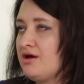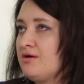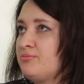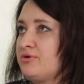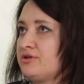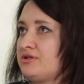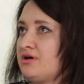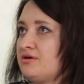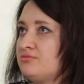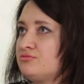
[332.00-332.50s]

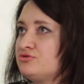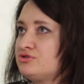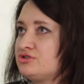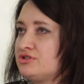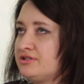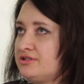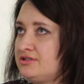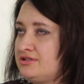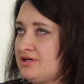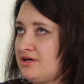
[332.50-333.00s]
Потому
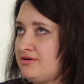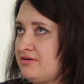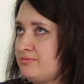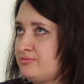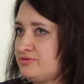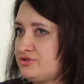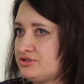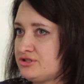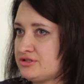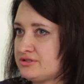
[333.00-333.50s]
что я
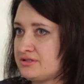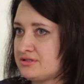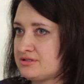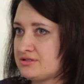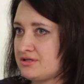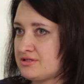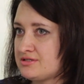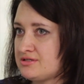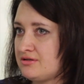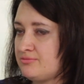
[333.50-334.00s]
вам сейчас
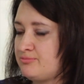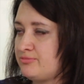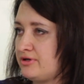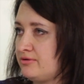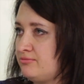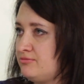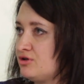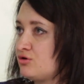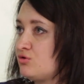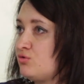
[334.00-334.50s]
рассказала
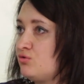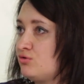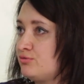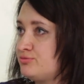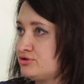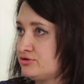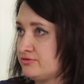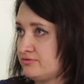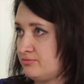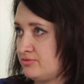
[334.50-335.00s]
пример
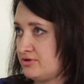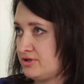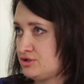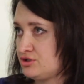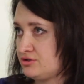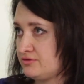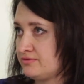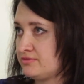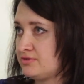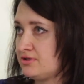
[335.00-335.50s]
общего
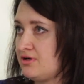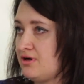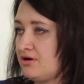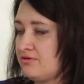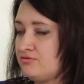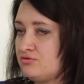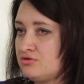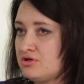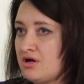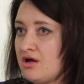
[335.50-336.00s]
брачного
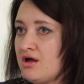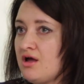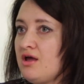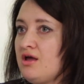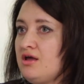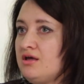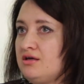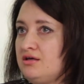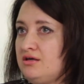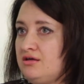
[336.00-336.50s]
договора,
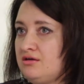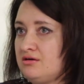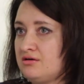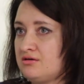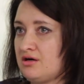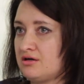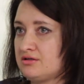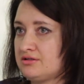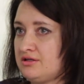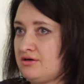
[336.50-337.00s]
и
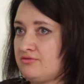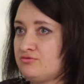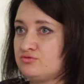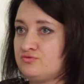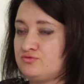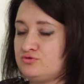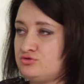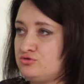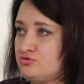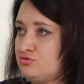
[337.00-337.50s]
когда
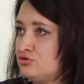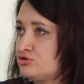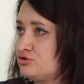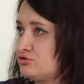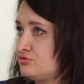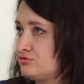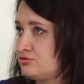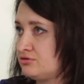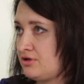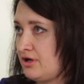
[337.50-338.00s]
вот все,
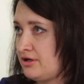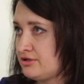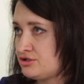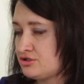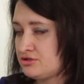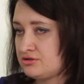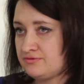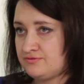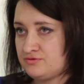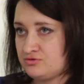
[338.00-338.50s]
что
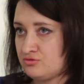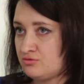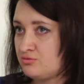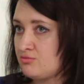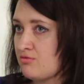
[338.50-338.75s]
нажито, все